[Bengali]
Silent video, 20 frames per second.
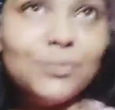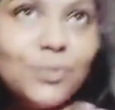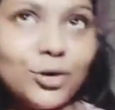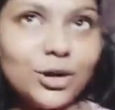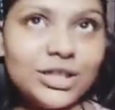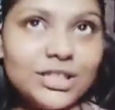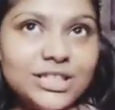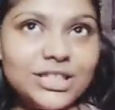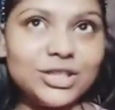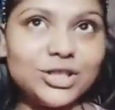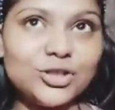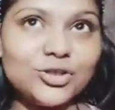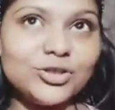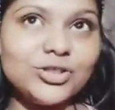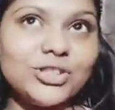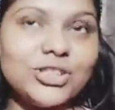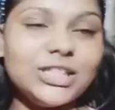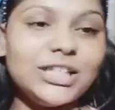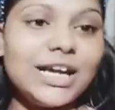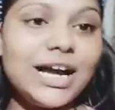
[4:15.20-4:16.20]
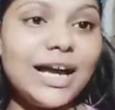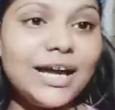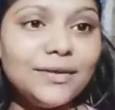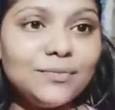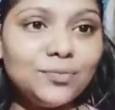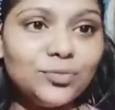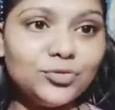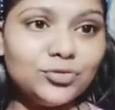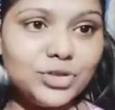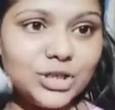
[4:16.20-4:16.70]
বলেছি স্বস্তিকা অ্যান্ড
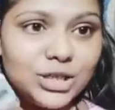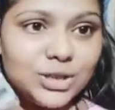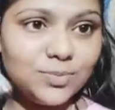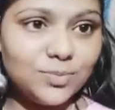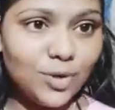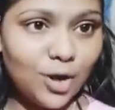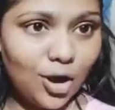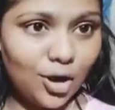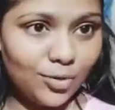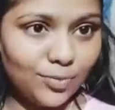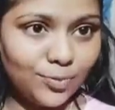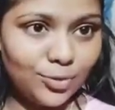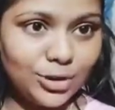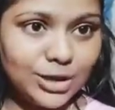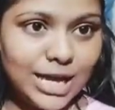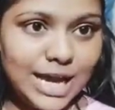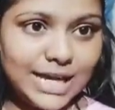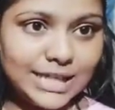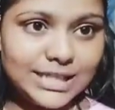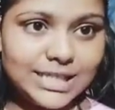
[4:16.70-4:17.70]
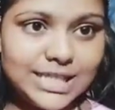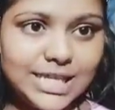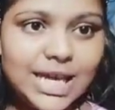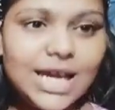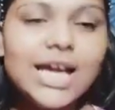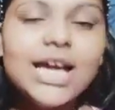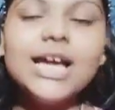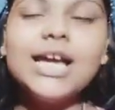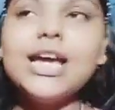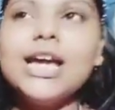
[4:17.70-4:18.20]
পুচিস ব্লগ বলে আছে
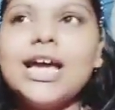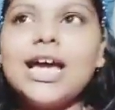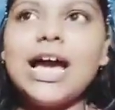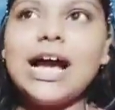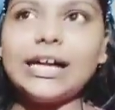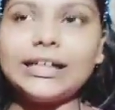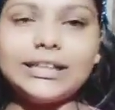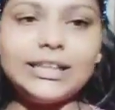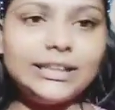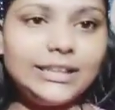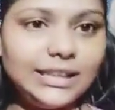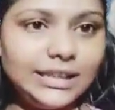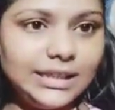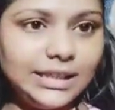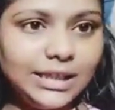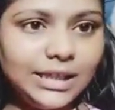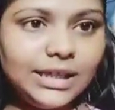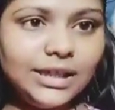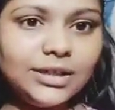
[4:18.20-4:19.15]
একটা দিদি